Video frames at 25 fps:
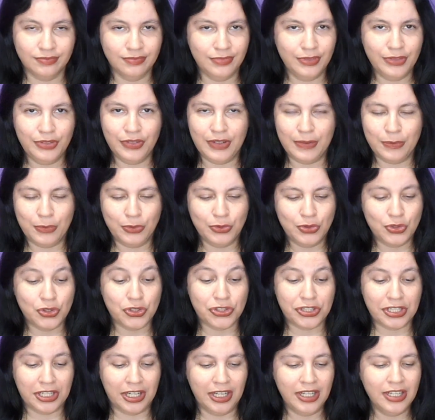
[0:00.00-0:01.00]
Enfim, muito
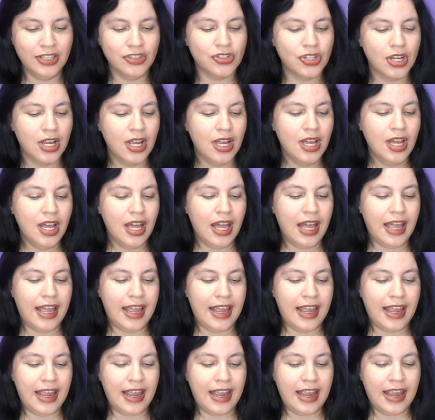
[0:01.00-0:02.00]
estranhas.
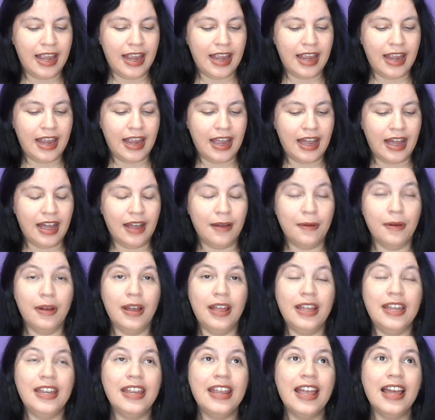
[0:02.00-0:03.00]
É,
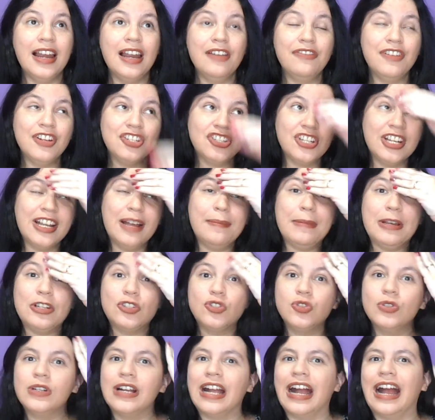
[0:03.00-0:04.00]
e ela vai chegar
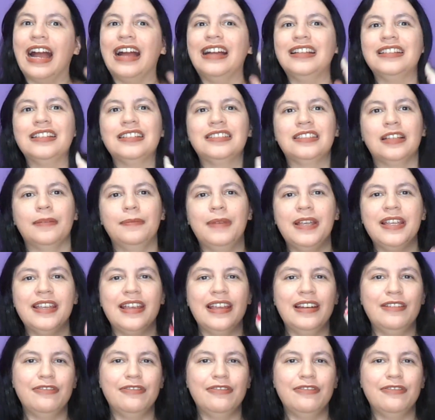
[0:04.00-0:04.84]
machucada também.